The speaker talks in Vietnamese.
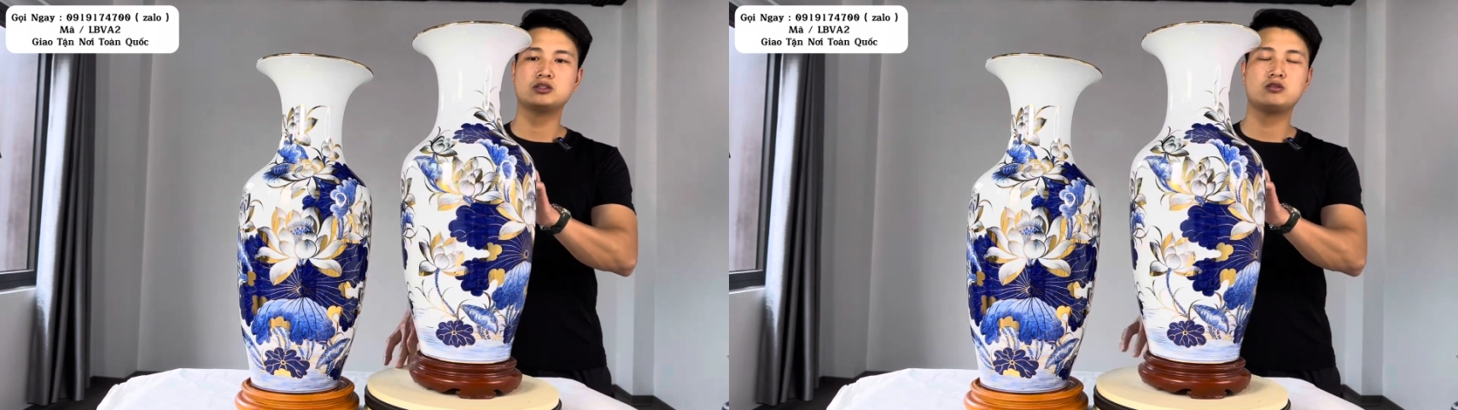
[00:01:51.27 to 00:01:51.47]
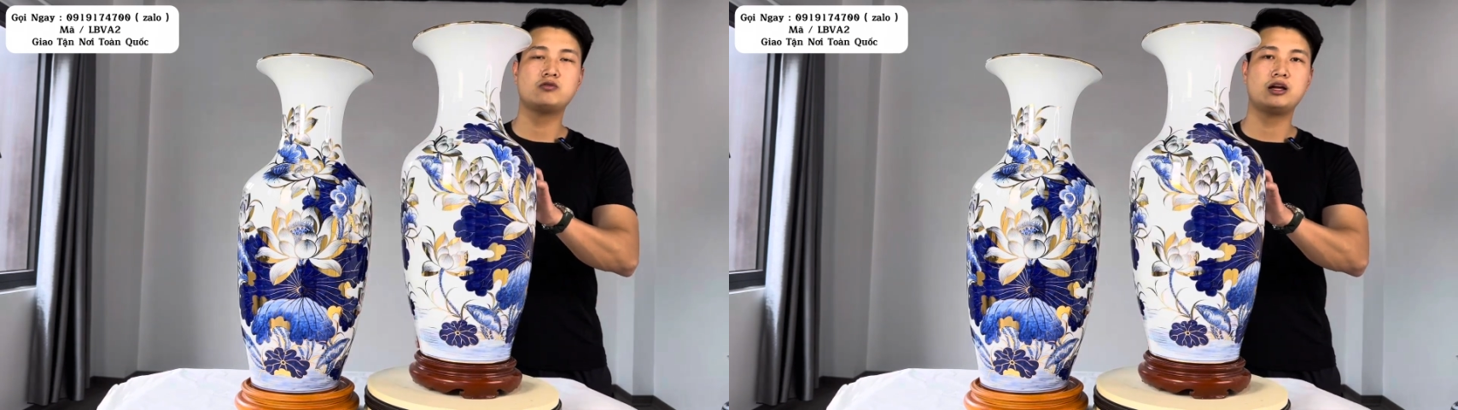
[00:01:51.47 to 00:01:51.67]

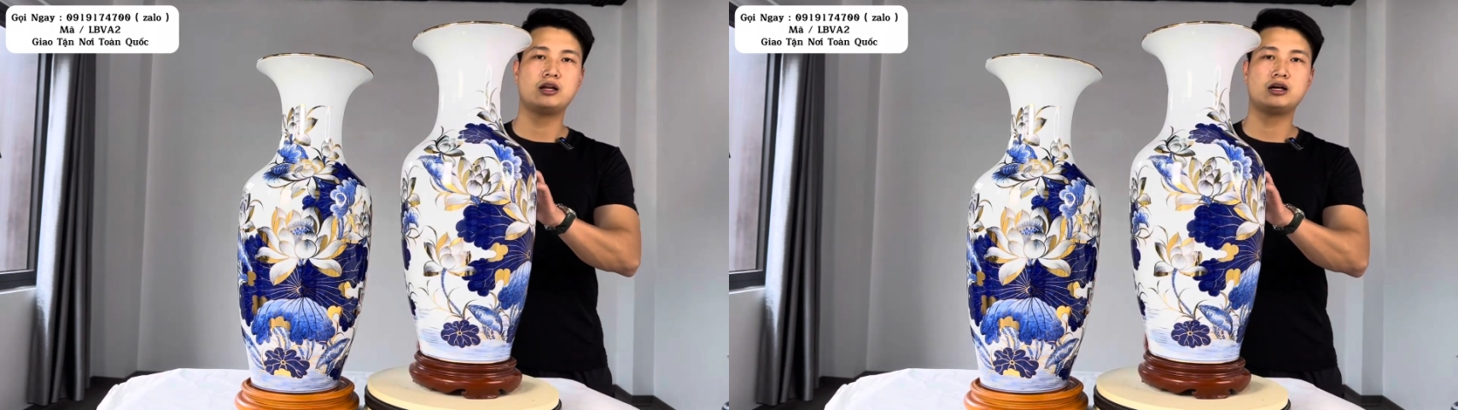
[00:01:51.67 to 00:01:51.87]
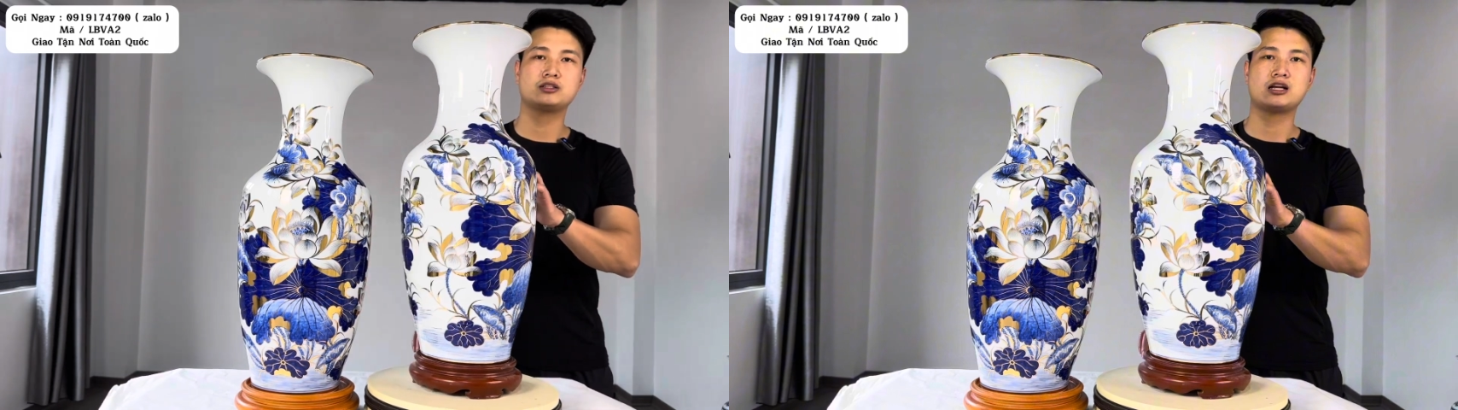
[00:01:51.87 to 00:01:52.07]
chứ không phải
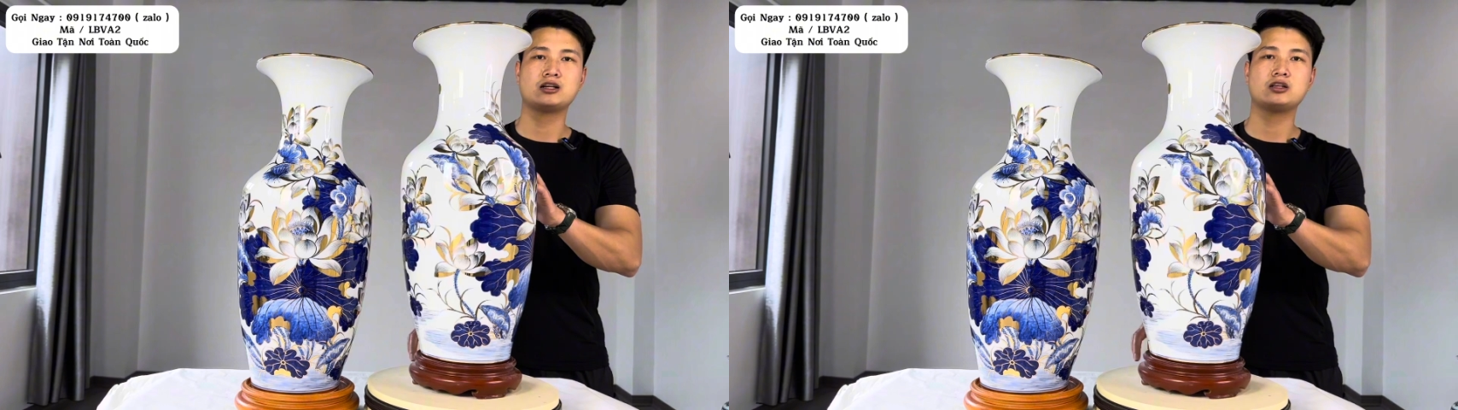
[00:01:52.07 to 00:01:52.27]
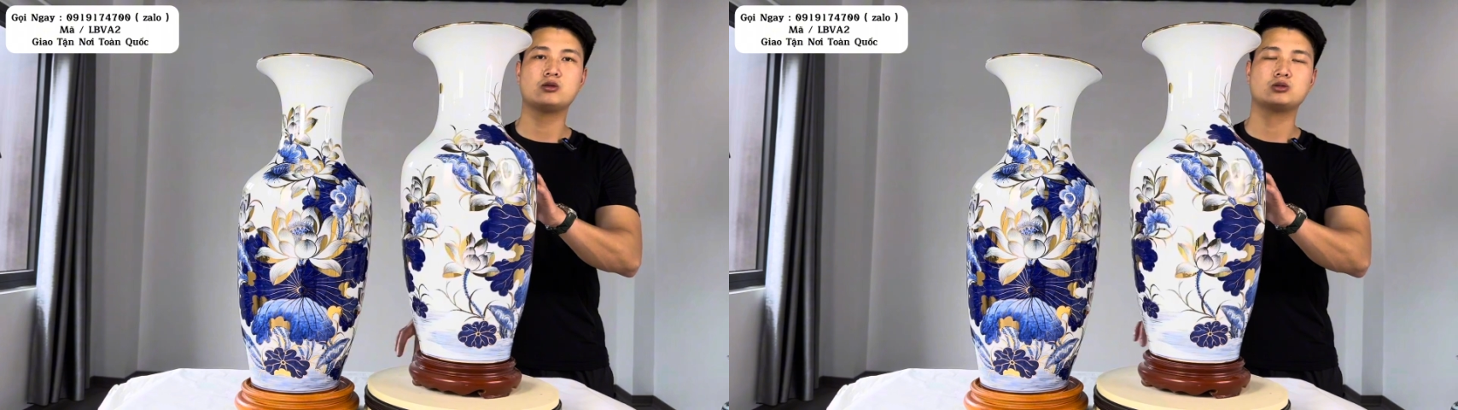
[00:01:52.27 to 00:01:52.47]
là
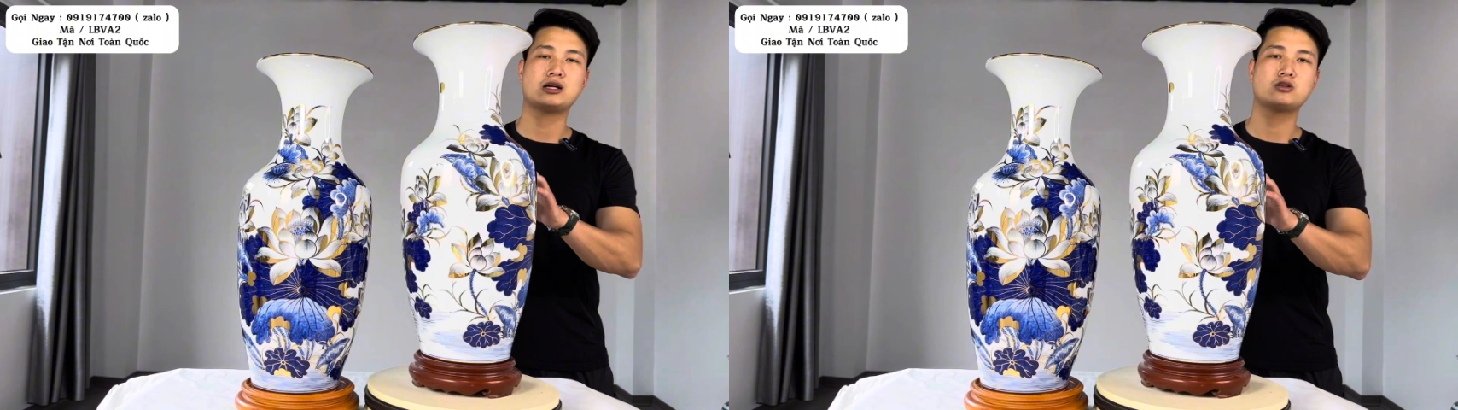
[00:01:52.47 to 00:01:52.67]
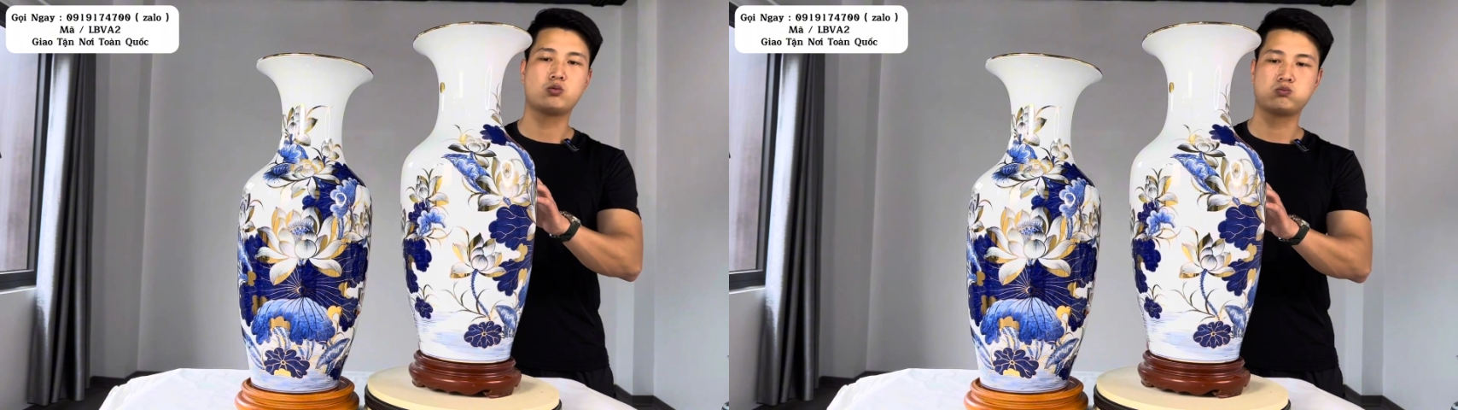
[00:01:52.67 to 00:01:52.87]
trắng theo kiểu
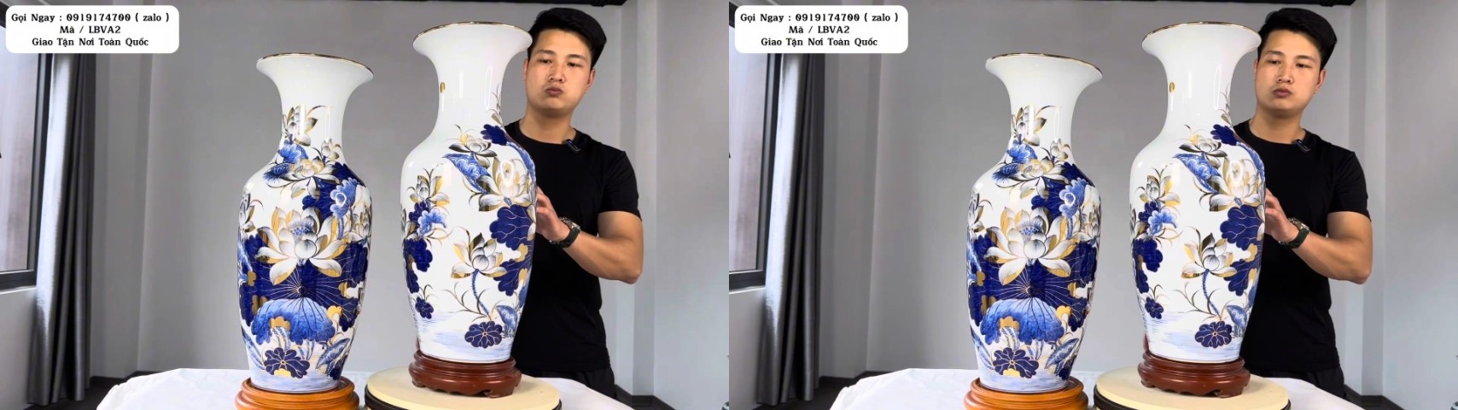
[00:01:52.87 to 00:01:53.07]
trắng đục